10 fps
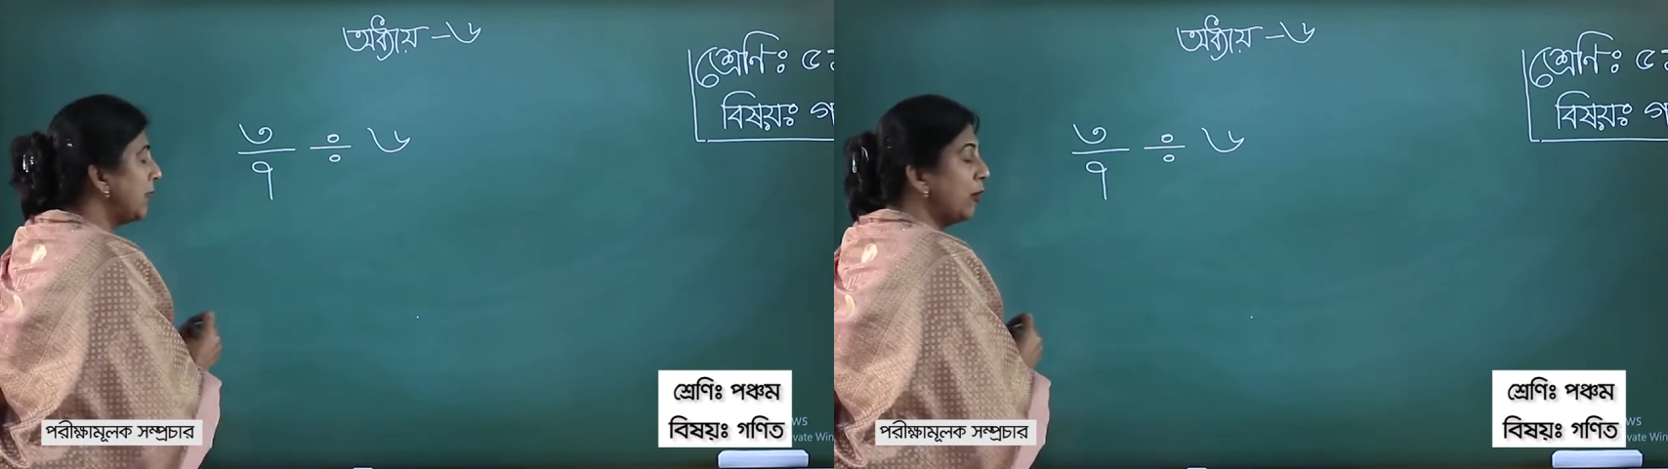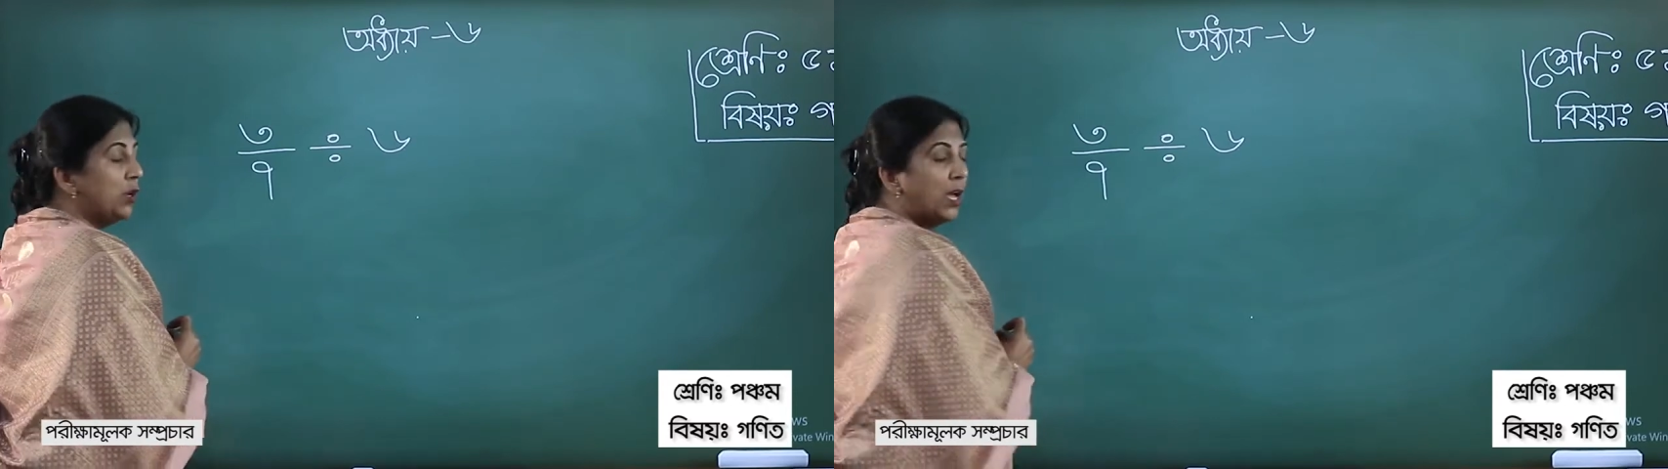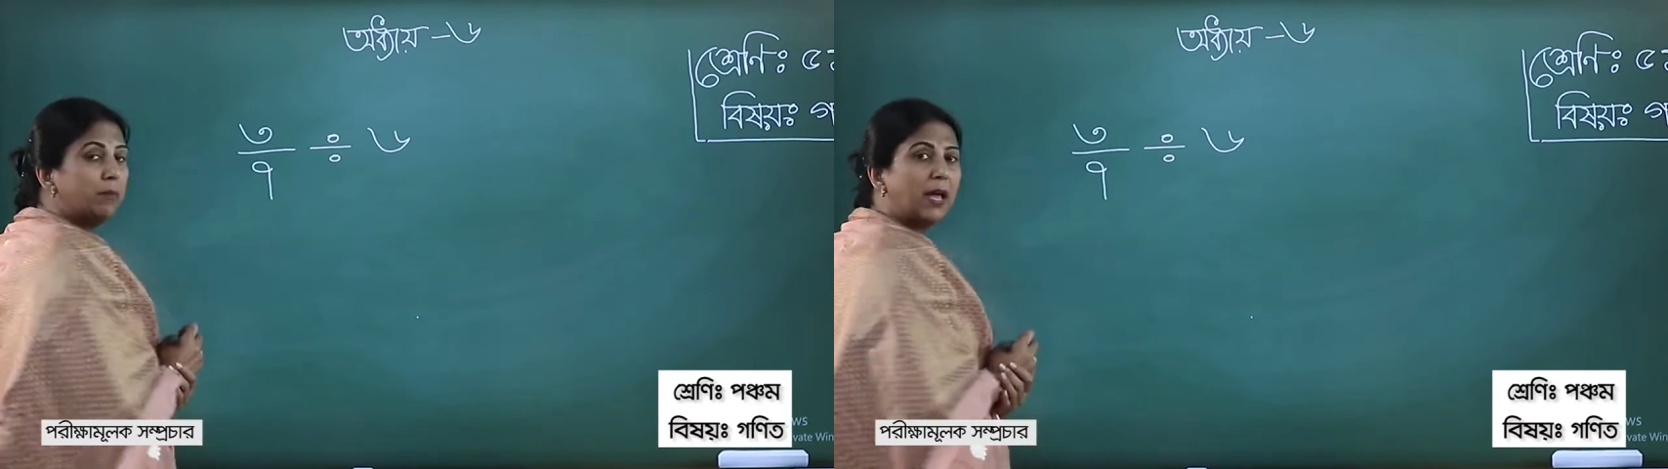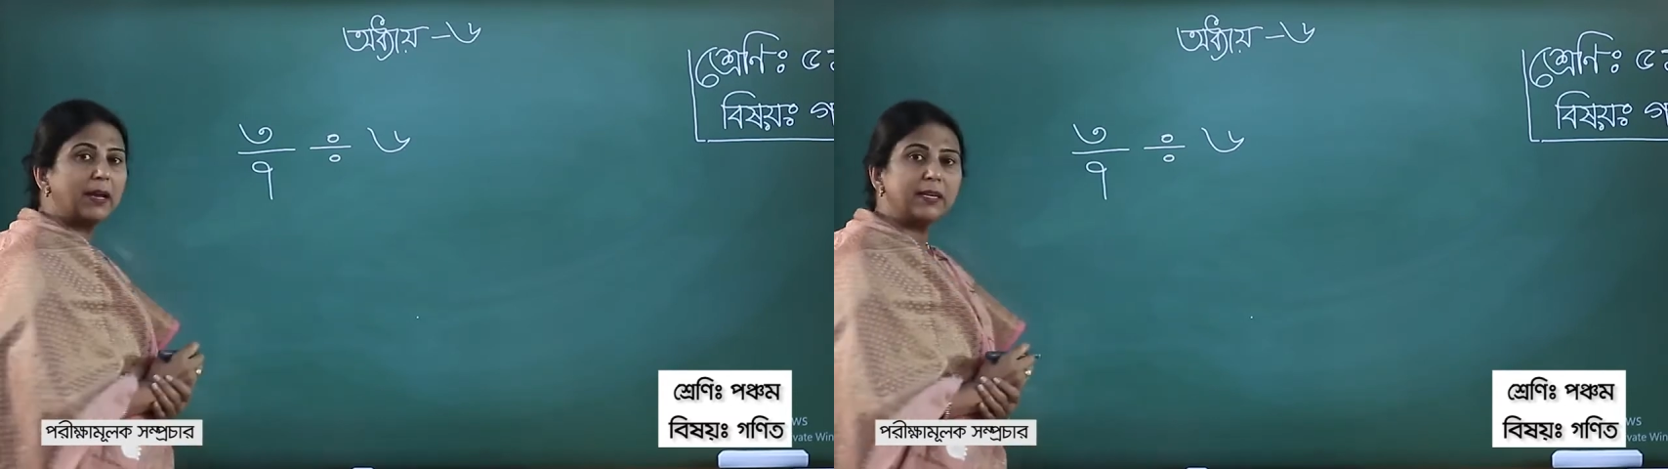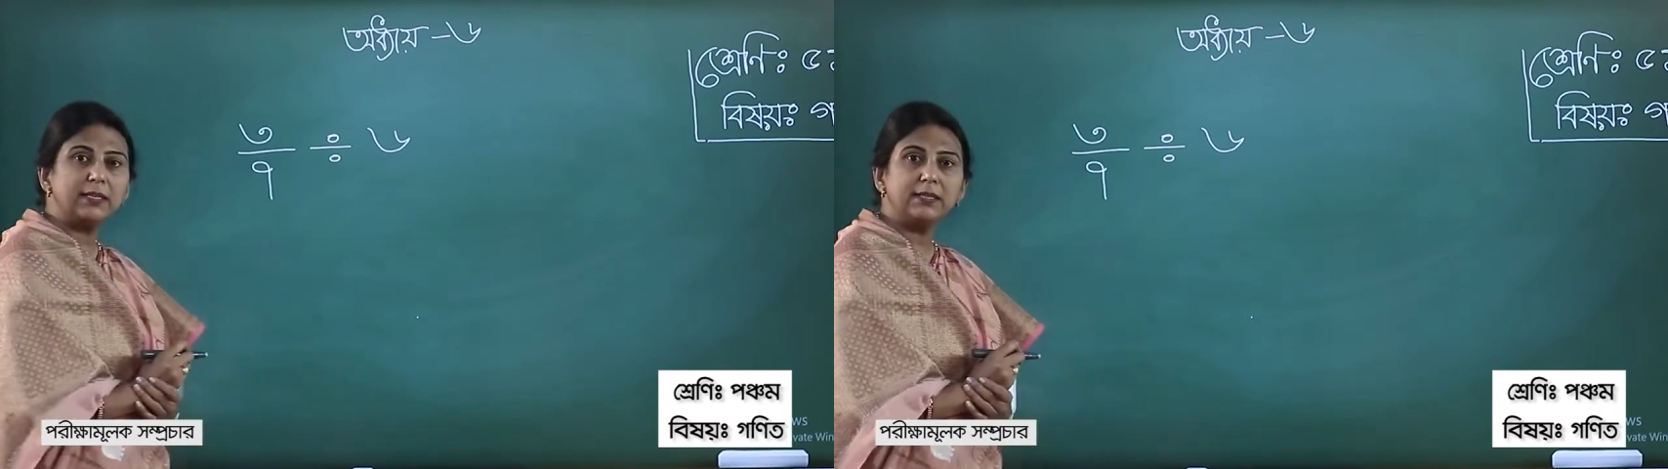তাহলে আমরা
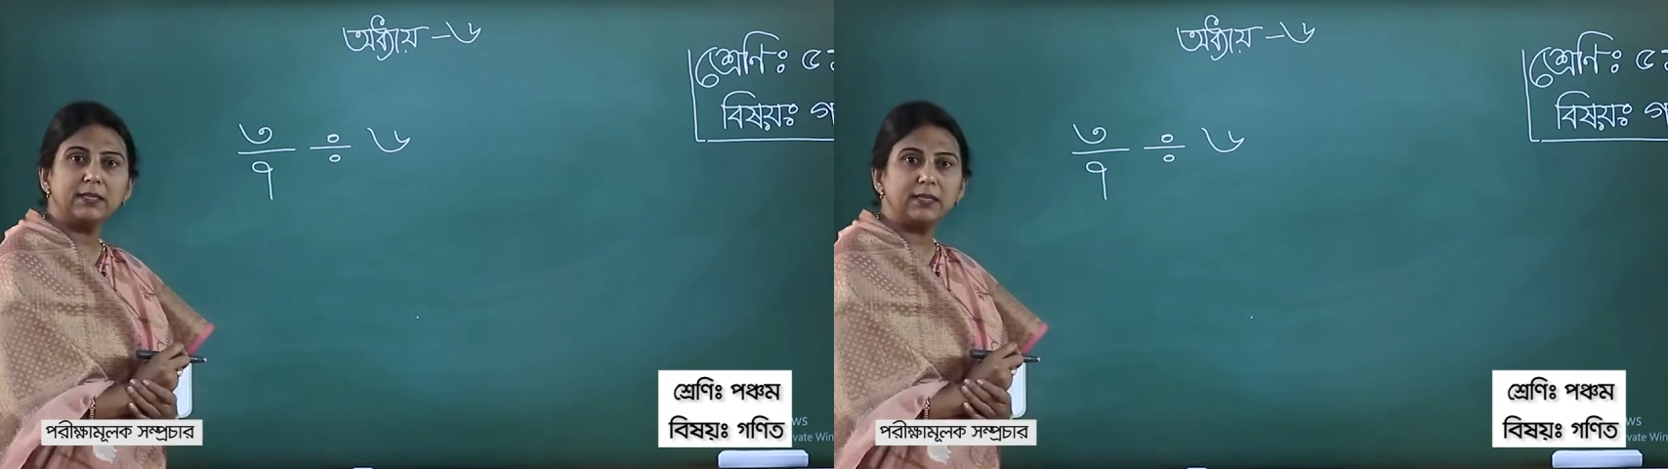আগে কি